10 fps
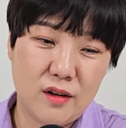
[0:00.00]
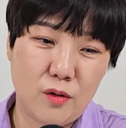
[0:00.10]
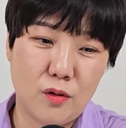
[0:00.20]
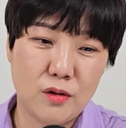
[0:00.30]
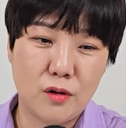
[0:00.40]

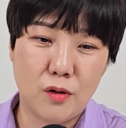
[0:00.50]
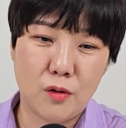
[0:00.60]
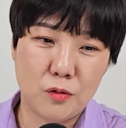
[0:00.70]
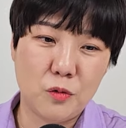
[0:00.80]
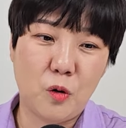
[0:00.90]
어, 그런
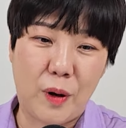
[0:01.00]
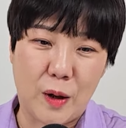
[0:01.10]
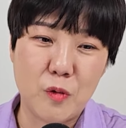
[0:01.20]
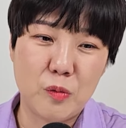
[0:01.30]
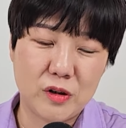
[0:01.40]
것도
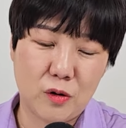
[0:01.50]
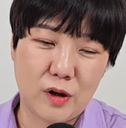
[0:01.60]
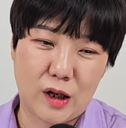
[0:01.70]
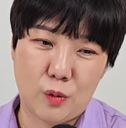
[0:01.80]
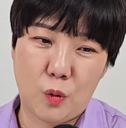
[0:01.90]
방법일 것
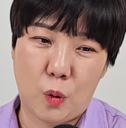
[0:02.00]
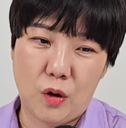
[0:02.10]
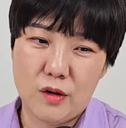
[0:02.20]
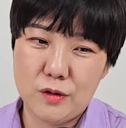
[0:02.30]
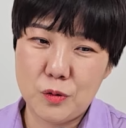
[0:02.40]
같고
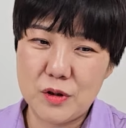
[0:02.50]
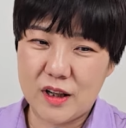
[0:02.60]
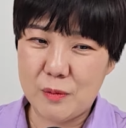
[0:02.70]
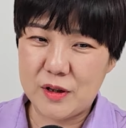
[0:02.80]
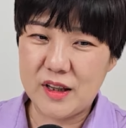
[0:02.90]
또
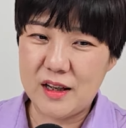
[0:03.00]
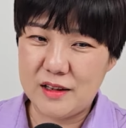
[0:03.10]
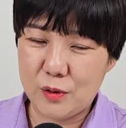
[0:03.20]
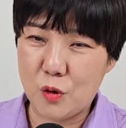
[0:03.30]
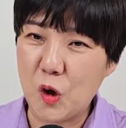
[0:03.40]
제가 맨날
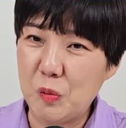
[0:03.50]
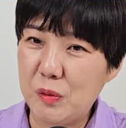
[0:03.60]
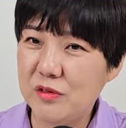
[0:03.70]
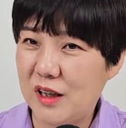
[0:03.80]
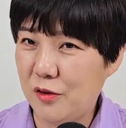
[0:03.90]
이제 공유물
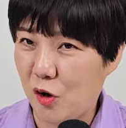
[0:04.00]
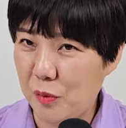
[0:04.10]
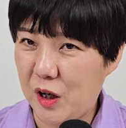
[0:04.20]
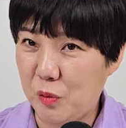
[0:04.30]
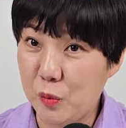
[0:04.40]
분할
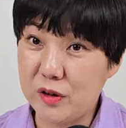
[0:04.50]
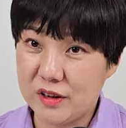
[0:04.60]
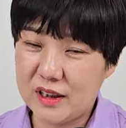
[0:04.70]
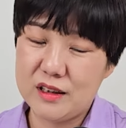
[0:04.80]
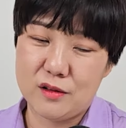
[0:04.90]
경매를 보면
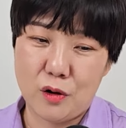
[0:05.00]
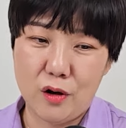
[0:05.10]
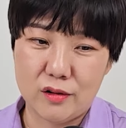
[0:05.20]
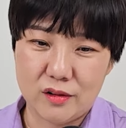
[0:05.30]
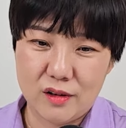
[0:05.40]
느끼는
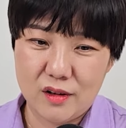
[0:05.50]
건